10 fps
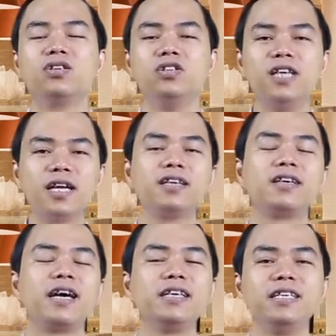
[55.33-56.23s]
thứ
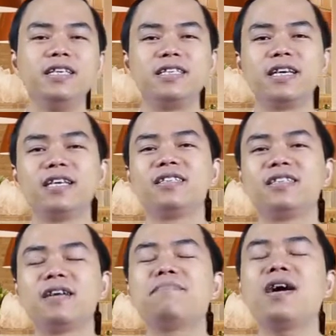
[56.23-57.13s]
nhất các anh chị sẽ
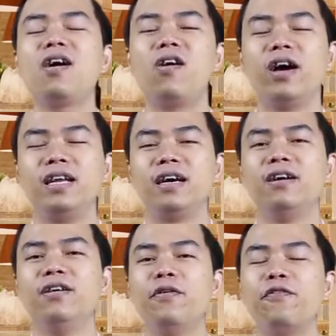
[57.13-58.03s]
thắc mắc hỏi là
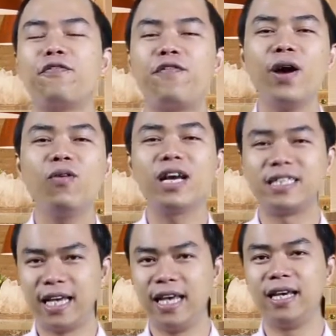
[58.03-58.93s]
phễu là
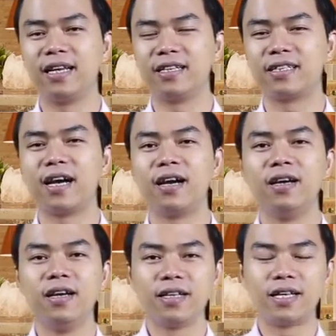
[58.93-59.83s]
gì được chưa ạ
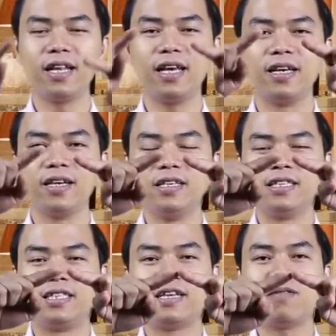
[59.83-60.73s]
thế thì
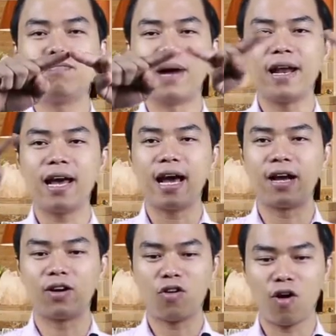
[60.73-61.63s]
trong bán hàng nó